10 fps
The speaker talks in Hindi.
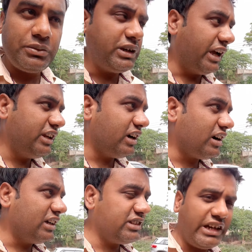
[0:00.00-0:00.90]
अभी है नहीं
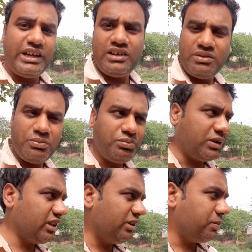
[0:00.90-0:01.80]
आकाश गया है
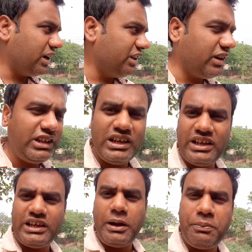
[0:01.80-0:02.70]
पता नहीं पानी वानी
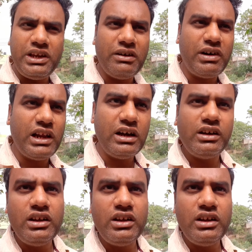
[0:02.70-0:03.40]
लेने गया पीने वाला